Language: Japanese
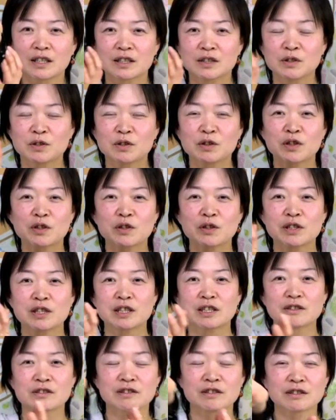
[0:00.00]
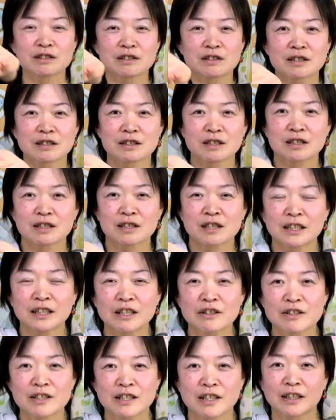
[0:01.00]
調教してる方
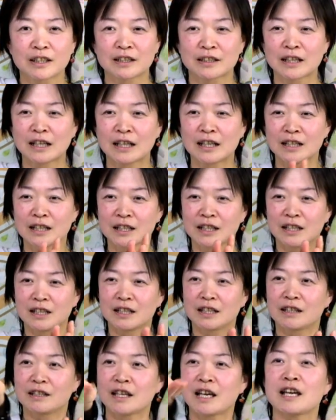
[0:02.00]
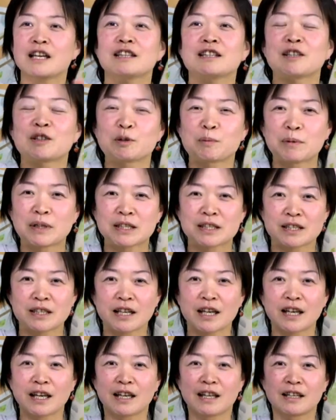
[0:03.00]
いるじゃないですかええーって飛ばし
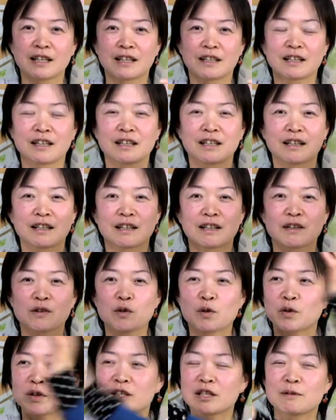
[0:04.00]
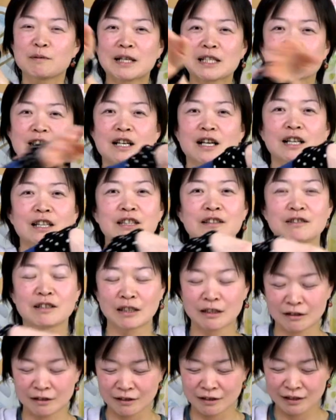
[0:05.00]
てここにワシが入ってくる
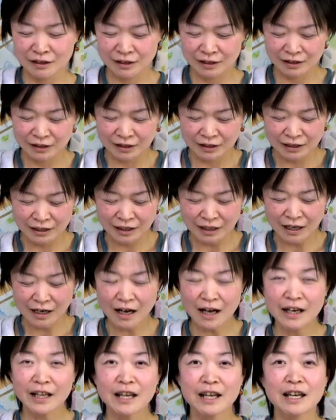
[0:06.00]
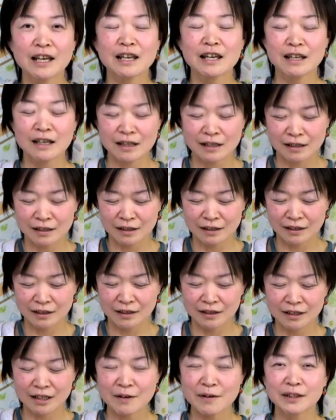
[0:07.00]
やつあれ
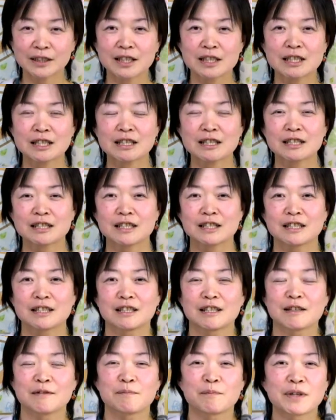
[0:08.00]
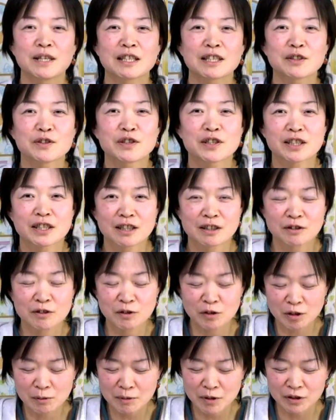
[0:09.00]
で私勉強してず
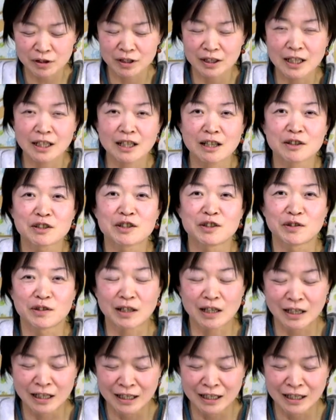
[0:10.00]
んとこベルンと仲良くしようか